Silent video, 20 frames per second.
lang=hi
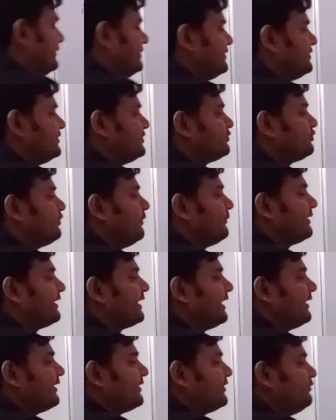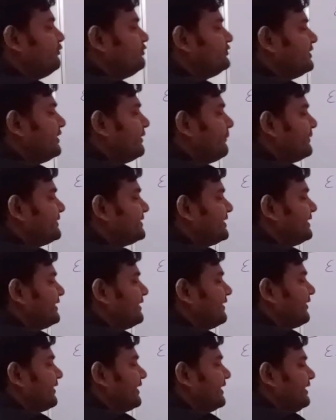जिसको हम क्यू से रिप्रेजेंट
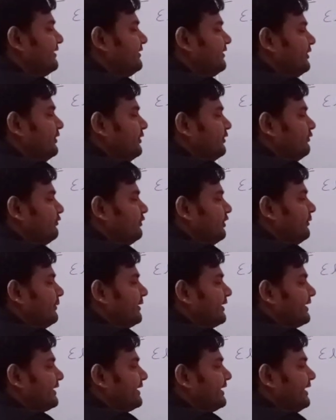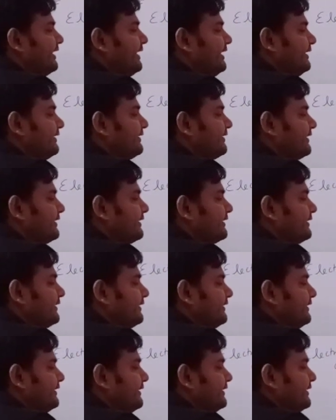कर रहे हैं वो हमारा क्या है
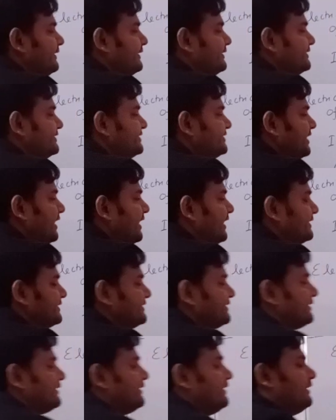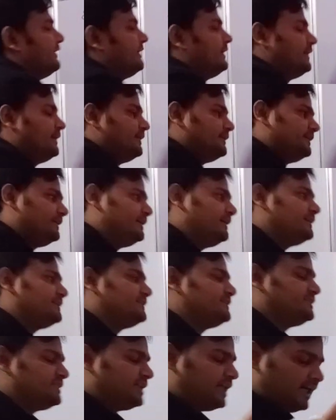चार्ज
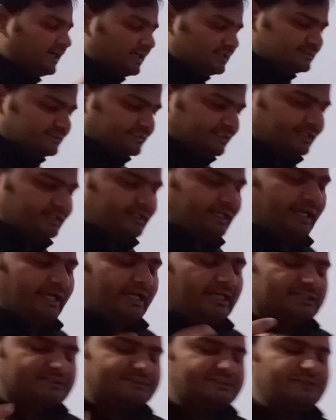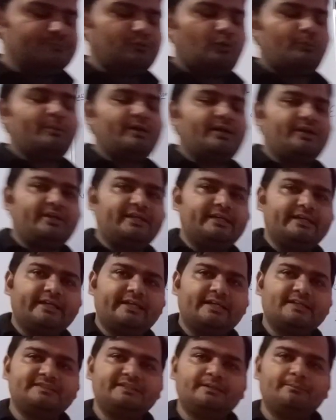देखिए चार्ज एक ऐसी प्रॉपर्टी है
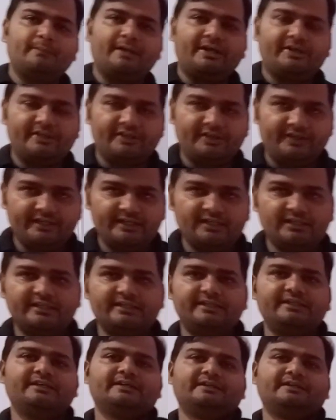किसी मटेरियल की